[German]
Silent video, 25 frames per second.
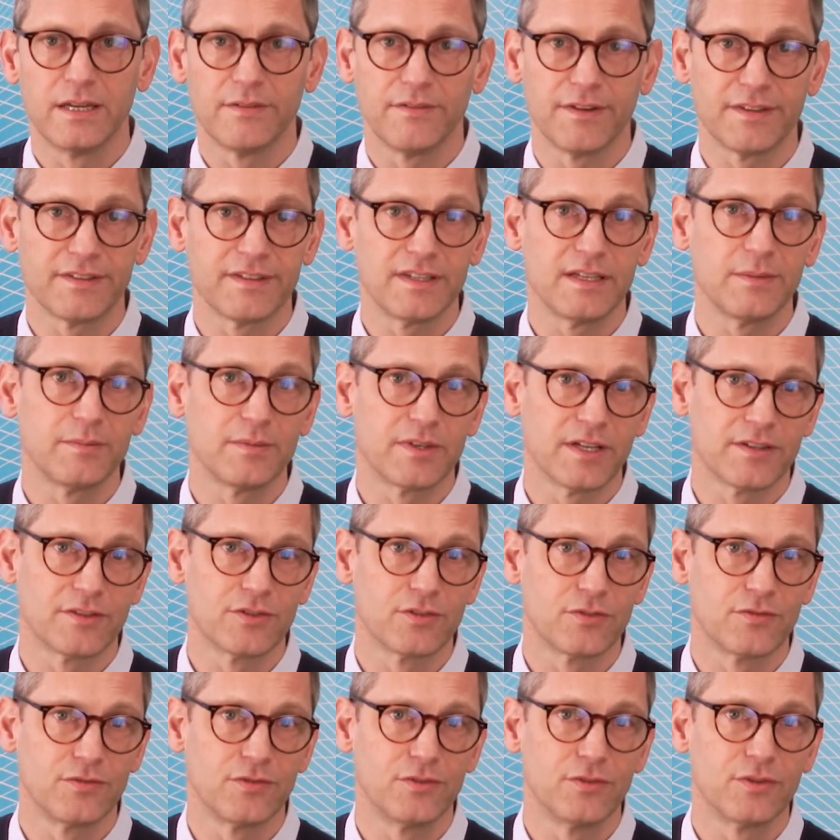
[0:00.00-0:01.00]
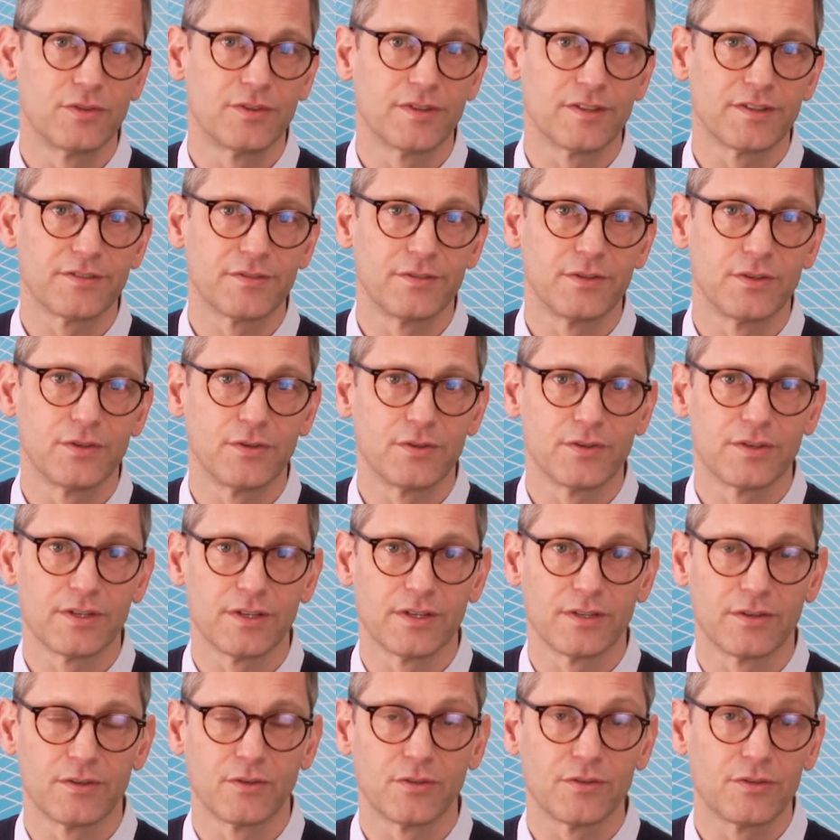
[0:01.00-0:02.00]
was eben dazu führt, dass wir
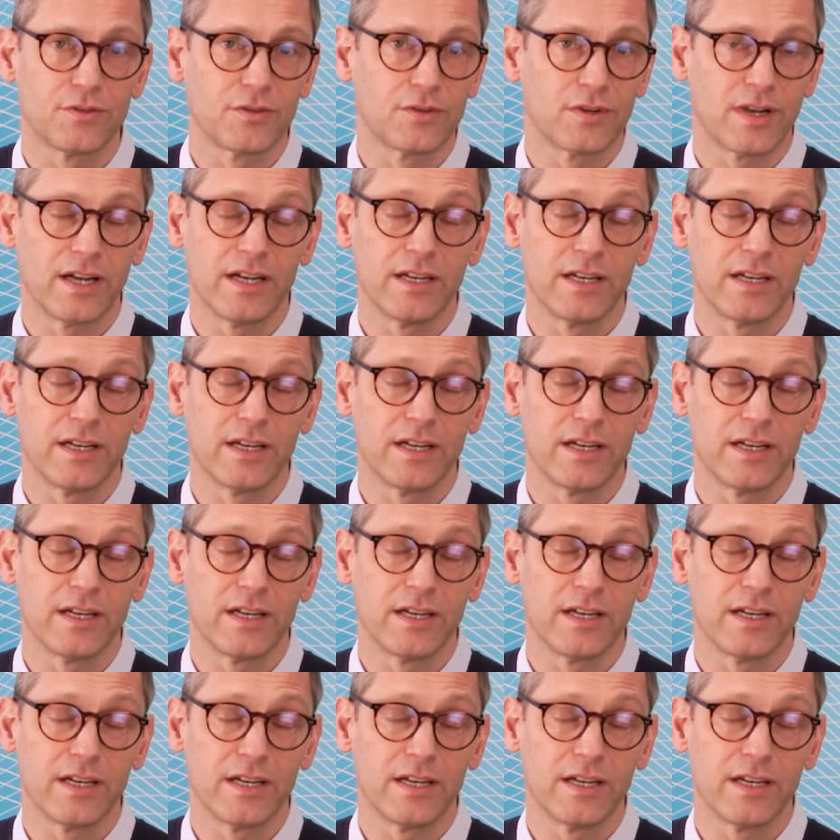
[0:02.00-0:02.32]
unter Nutzung